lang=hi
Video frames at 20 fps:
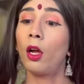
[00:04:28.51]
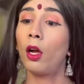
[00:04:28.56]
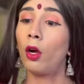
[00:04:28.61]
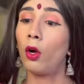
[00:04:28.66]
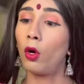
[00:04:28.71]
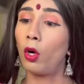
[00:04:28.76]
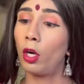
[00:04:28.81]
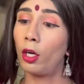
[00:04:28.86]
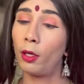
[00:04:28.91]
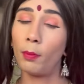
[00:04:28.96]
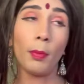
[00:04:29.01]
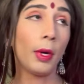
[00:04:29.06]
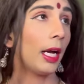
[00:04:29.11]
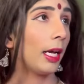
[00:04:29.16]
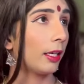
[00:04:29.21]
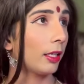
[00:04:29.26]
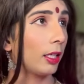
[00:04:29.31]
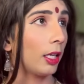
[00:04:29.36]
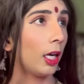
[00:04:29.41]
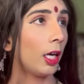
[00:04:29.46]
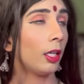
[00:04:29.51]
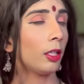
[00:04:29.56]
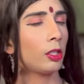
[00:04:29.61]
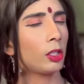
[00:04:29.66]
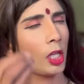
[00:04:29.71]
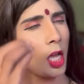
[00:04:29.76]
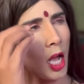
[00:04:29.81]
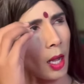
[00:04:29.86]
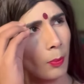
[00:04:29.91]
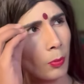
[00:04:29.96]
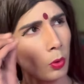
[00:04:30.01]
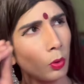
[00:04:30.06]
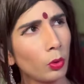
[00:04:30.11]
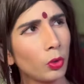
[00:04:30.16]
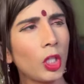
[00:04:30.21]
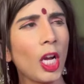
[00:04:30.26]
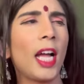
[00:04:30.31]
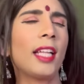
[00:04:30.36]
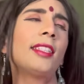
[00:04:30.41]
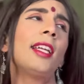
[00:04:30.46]
और बर्गर सब कुछ
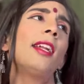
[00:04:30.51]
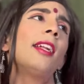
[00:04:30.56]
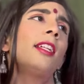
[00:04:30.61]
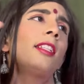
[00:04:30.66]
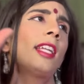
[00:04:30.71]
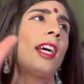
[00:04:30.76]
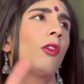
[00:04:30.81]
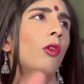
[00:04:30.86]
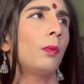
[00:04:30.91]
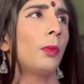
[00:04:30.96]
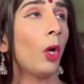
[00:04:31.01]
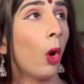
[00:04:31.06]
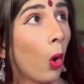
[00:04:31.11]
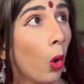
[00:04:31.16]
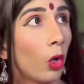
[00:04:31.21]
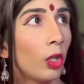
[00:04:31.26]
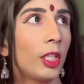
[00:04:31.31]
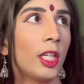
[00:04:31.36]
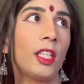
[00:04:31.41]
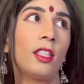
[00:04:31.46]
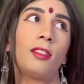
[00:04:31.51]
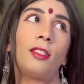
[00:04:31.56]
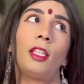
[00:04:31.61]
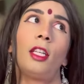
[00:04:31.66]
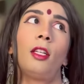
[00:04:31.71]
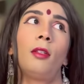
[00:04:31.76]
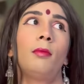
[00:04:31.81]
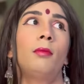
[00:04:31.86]
आता रहता है वो भी होटल से